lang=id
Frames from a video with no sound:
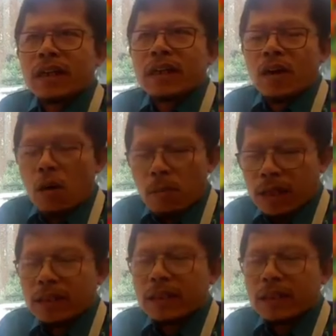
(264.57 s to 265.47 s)

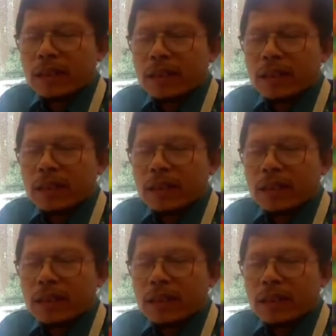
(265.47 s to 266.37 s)
obat dan propolis dia
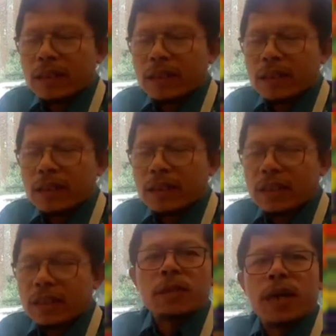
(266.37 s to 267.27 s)
tidak akan mengalami penurunan
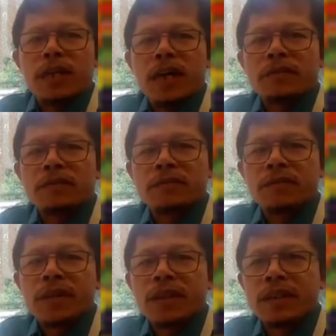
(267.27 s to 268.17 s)
berat badan
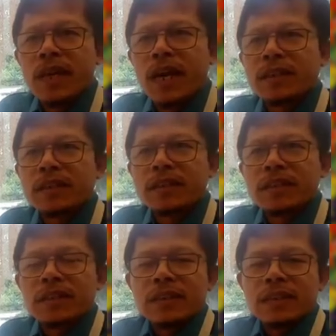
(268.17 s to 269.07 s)
dan
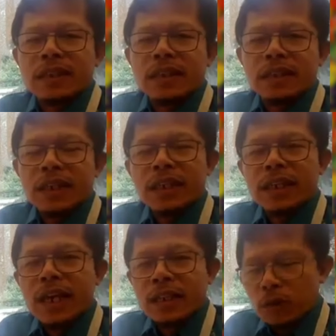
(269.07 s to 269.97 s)
uh,
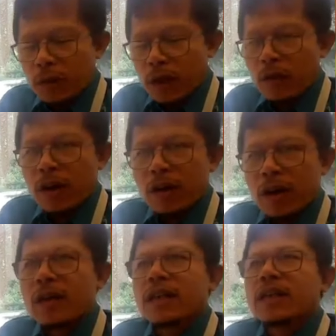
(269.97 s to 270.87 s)
indikator bahwa
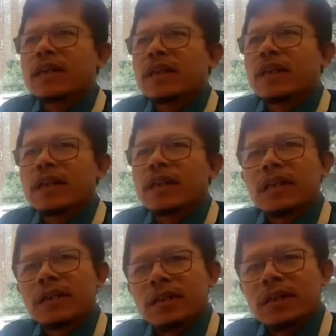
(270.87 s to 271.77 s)
uh,
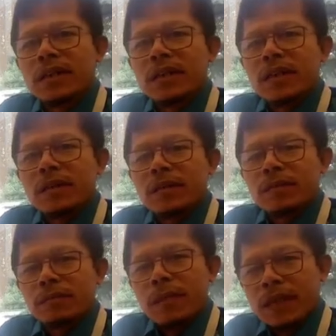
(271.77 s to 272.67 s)

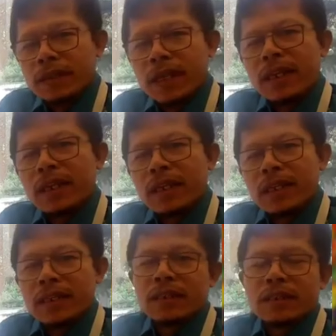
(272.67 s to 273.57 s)
bakteri
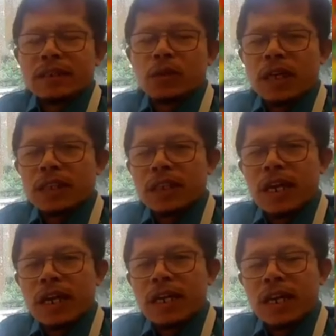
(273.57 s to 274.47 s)
sudah
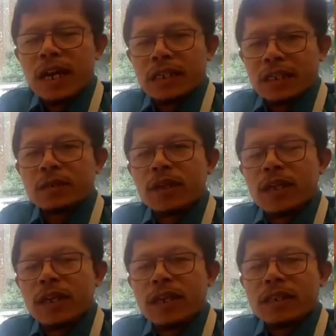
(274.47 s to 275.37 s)
tidak ada lagi itu
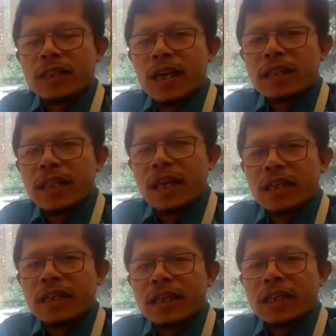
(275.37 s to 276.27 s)
adalah dilihat
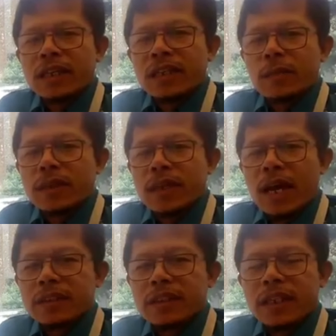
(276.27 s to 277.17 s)
dari namanya
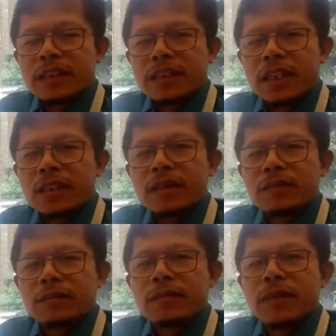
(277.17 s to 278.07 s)
asid resisten
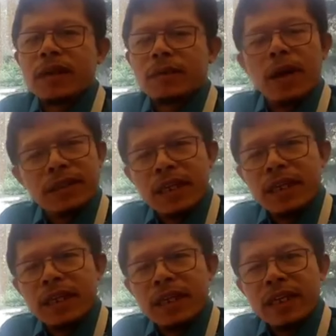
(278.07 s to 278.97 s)
uh,
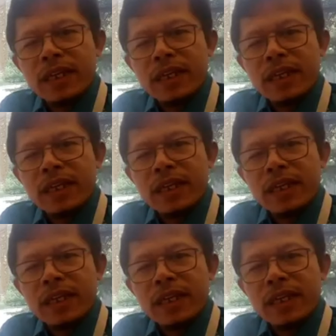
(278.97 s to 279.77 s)
bakteria. Nah